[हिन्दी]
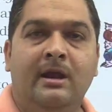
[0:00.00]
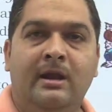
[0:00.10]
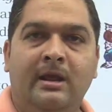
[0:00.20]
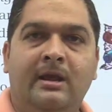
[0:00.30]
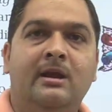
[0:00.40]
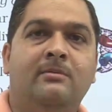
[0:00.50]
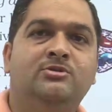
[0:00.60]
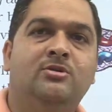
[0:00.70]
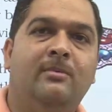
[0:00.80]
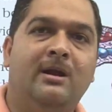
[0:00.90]
लेकिन अब
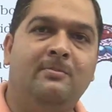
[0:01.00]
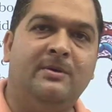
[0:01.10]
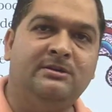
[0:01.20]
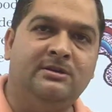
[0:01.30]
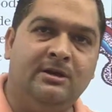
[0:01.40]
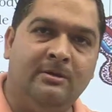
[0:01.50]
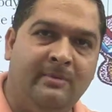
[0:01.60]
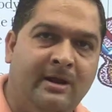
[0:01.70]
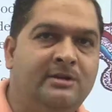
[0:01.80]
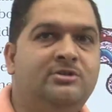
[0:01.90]
जो हमारे पास
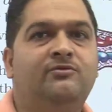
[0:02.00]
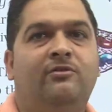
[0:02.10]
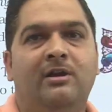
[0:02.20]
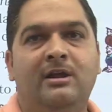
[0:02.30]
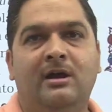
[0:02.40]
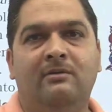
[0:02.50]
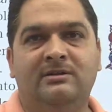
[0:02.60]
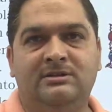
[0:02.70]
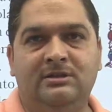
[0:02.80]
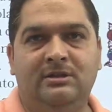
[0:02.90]
रिमेन जो फॉलिकल
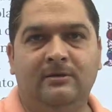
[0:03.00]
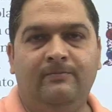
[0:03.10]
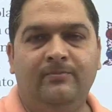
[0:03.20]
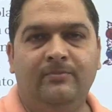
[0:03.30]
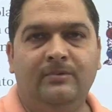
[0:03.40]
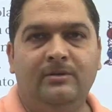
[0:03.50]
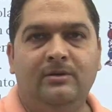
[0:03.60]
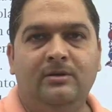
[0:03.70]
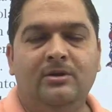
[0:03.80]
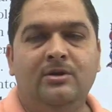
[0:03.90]
बची थी
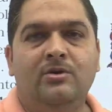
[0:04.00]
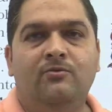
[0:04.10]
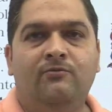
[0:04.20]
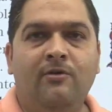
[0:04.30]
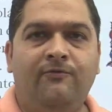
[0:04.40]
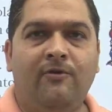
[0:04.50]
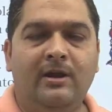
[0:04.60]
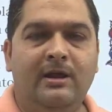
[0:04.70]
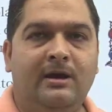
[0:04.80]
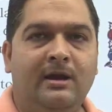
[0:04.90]
वो
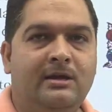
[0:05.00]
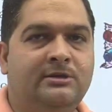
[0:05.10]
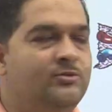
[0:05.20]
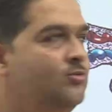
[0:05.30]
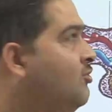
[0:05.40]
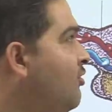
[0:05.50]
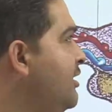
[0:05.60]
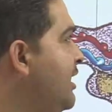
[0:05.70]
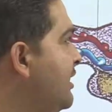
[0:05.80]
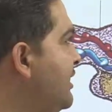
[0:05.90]
फॉलिकल इस
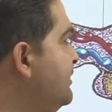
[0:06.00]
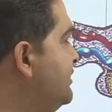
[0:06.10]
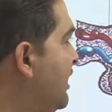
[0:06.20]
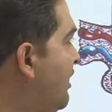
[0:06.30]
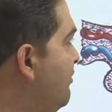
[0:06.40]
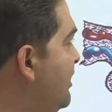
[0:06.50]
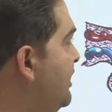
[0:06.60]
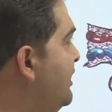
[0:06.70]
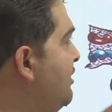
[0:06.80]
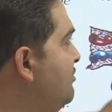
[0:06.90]
उगोनिया के
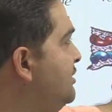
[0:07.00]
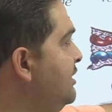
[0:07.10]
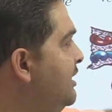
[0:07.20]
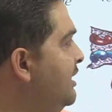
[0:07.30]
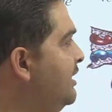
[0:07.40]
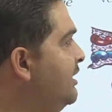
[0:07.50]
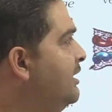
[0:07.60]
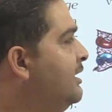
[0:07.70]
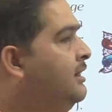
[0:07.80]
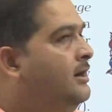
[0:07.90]
सराउंडेड क्या होती है
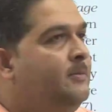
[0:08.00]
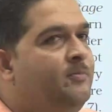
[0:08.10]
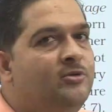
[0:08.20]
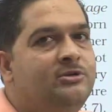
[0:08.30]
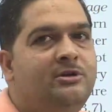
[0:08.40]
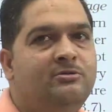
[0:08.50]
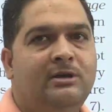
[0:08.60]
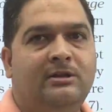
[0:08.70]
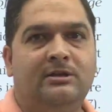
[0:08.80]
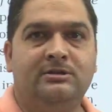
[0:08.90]
डिपोजिट हो
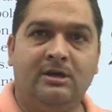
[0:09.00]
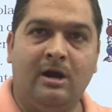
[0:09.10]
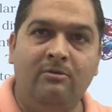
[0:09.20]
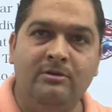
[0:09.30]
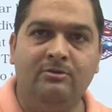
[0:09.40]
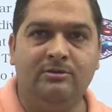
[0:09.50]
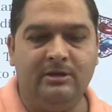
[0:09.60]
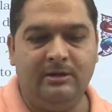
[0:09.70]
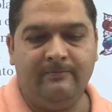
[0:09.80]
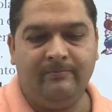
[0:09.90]
जाती है सराउंड
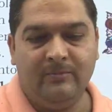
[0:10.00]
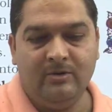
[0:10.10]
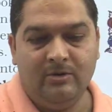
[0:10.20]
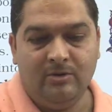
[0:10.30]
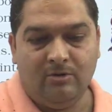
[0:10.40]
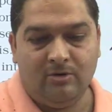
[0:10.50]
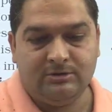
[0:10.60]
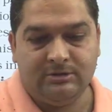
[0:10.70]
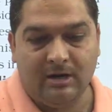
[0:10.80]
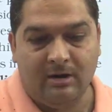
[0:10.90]
होती है और
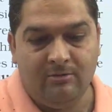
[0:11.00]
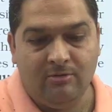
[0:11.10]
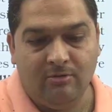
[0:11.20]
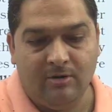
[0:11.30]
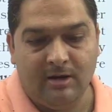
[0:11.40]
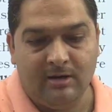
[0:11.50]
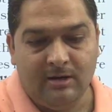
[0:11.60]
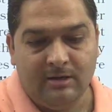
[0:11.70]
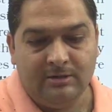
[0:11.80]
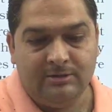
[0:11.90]
सराउंड होकर
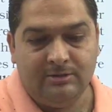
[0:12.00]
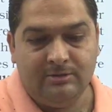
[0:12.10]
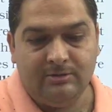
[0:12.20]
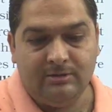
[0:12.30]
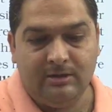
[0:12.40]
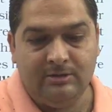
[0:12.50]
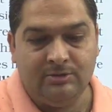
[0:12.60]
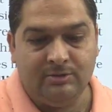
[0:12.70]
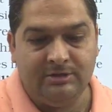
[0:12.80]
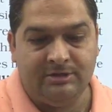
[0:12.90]

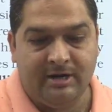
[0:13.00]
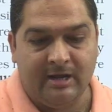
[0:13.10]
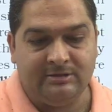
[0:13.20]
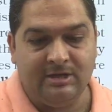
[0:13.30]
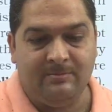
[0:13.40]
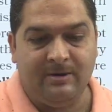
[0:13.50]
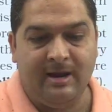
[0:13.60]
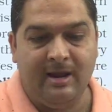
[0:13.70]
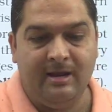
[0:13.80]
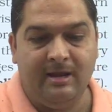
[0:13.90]
जो स्ट्रक्चर
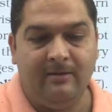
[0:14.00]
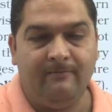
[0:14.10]
बनाएगी